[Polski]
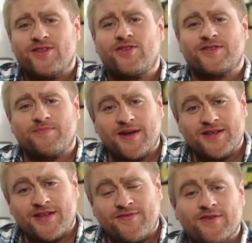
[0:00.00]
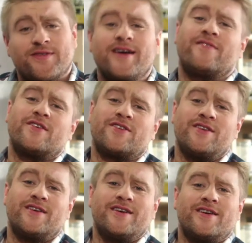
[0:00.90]
Drodzy Państwo, tak
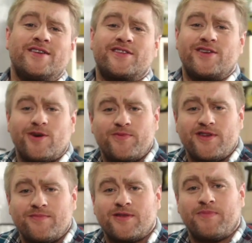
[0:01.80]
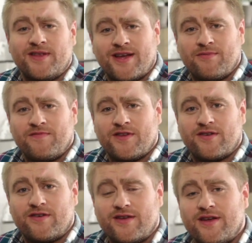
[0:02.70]
właśnie z Robciem spędzamy
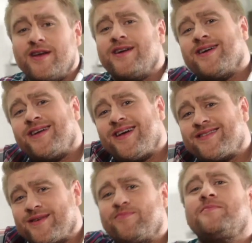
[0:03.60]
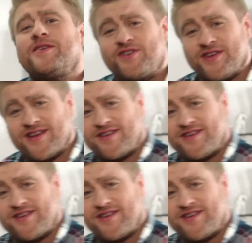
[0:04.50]
wieczory. Lecę, bo mecz się